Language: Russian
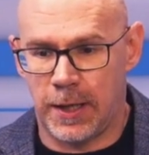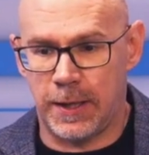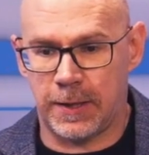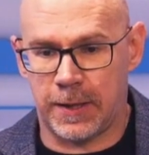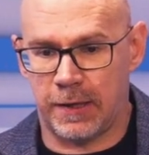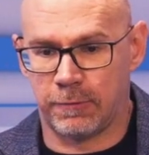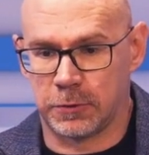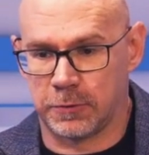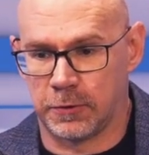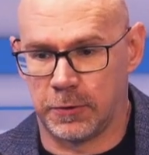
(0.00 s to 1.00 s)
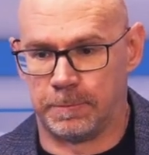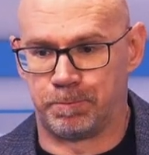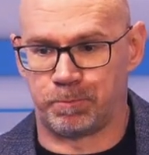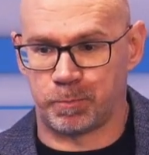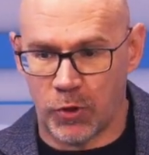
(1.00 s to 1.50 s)
И как вот а,
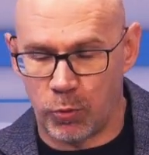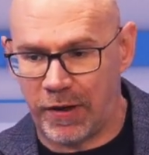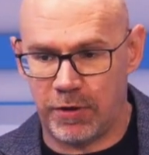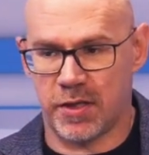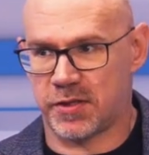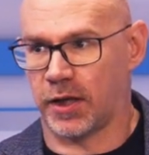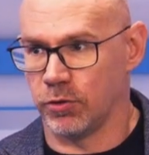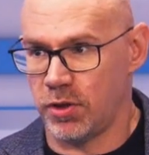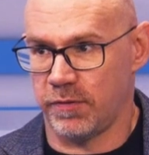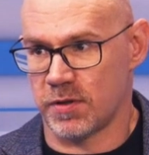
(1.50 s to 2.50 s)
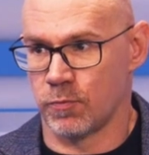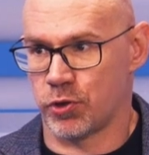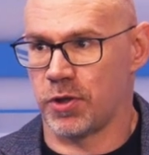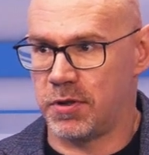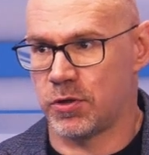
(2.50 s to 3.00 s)
управление страной
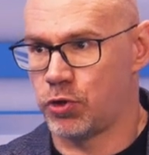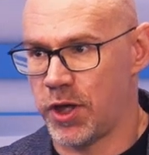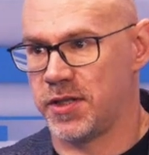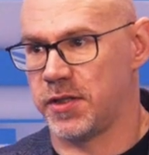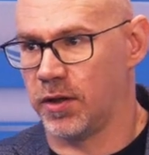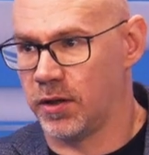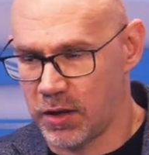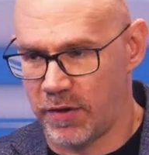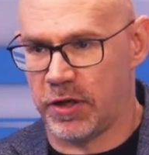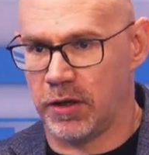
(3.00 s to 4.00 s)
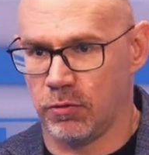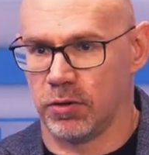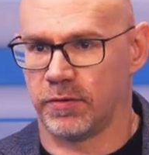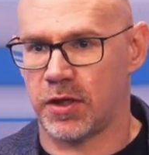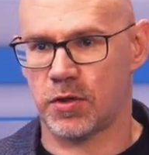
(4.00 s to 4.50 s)
невозможно без участия глав регионов,